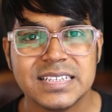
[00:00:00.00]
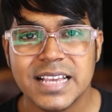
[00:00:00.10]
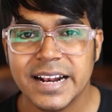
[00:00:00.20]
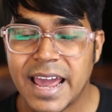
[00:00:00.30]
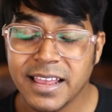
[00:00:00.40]

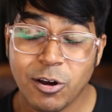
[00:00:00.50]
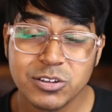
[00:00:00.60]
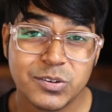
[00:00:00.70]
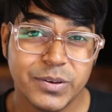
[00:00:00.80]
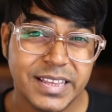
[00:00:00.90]
इसके
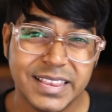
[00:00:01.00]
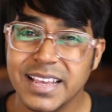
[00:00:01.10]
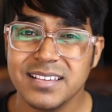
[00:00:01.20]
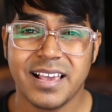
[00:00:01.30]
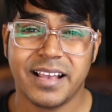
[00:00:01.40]
डायलॉग्स तो
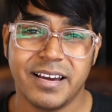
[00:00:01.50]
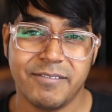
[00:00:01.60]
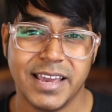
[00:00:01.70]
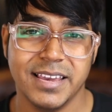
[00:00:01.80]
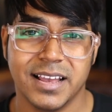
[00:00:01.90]
इतने ज़्यादा
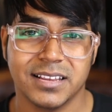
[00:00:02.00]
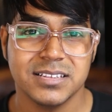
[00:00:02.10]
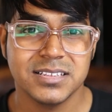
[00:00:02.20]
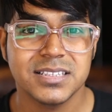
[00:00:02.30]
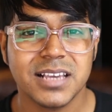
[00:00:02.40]
वाहियात
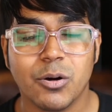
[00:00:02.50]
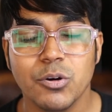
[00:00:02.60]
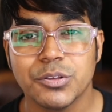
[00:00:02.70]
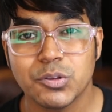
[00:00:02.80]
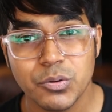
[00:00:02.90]
जिसका
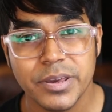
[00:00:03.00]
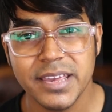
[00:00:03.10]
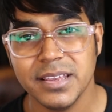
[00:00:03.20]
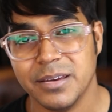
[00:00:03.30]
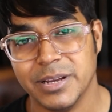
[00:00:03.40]
कोई तुक ही नहीं